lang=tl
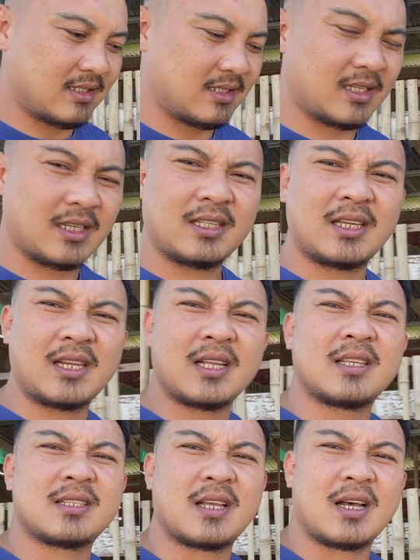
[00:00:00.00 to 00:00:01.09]
nakita
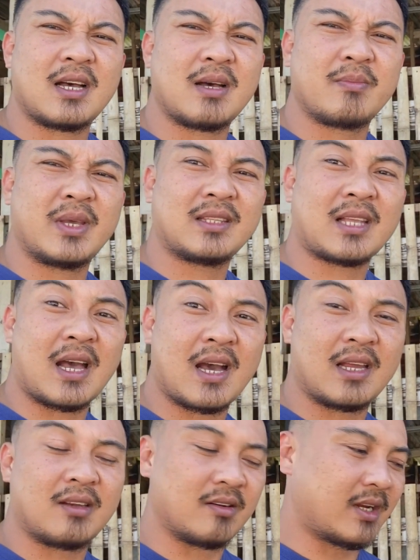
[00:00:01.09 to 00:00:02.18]
natin sa
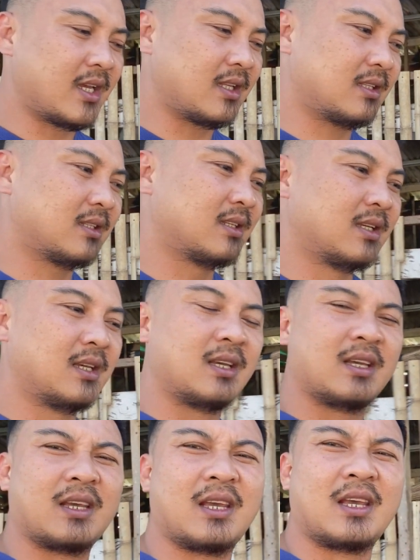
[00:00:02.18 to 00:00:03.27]
bentahan, alright.
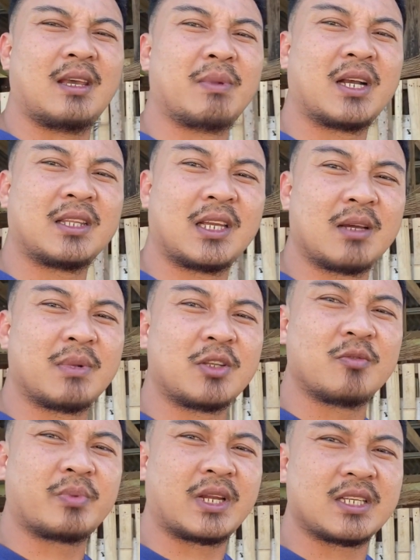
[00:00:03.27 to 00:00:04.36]
Eh, maganda naman
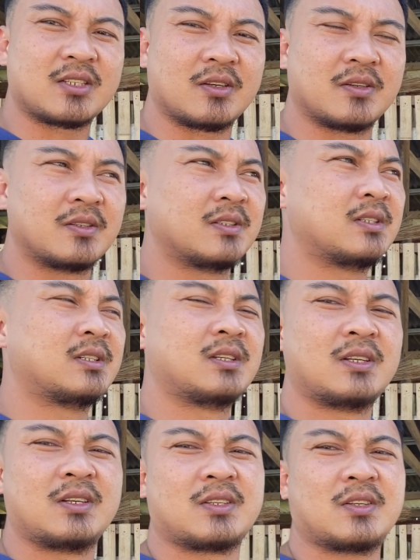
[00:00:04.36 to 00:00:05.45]
yung presyo.
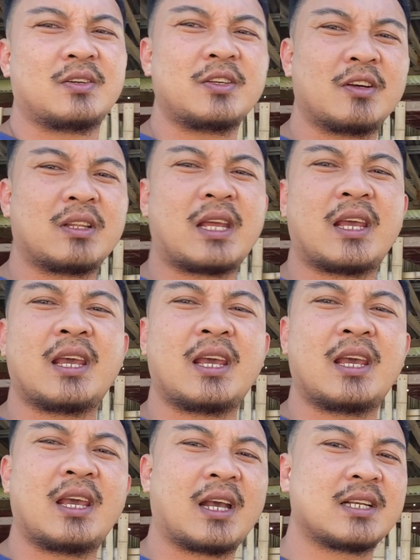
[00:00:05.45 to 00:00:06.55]
So yun,
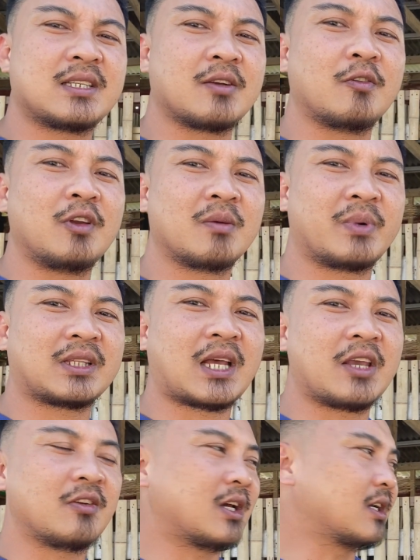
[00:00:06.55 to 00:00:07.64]
eh, kasi kulang pa
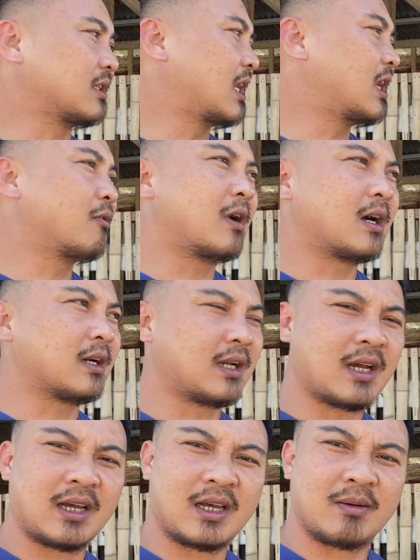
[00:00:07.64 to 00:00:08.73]
tayo ng dalawang
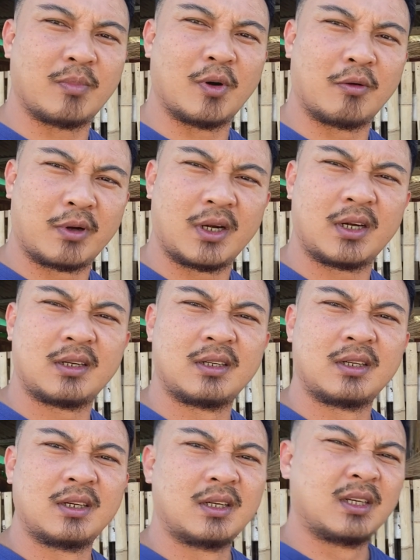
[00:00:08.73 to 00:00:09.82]
na bower
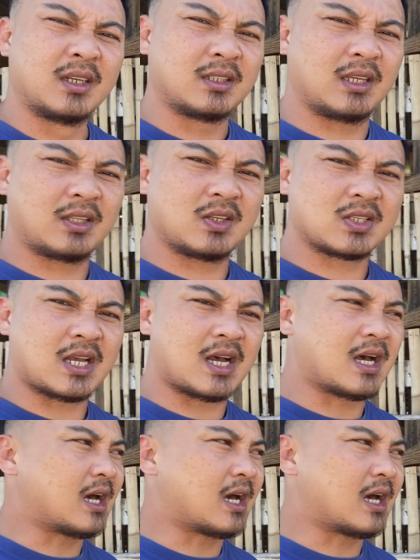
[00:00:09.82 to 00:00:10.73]
dito sa